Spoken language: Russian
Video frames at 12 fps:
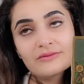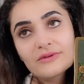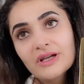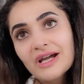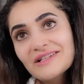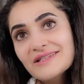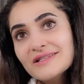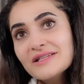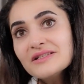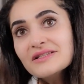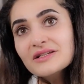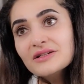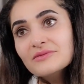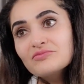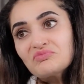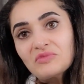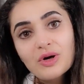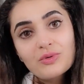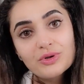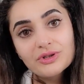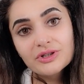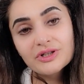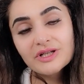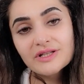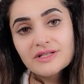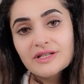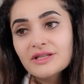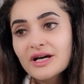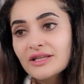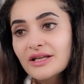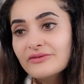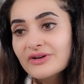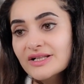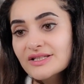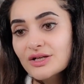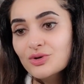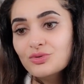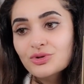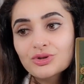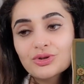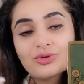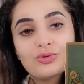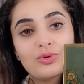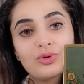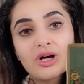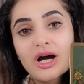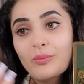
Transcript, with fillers: гасить какой-то кредит, отдавать какой-то долг,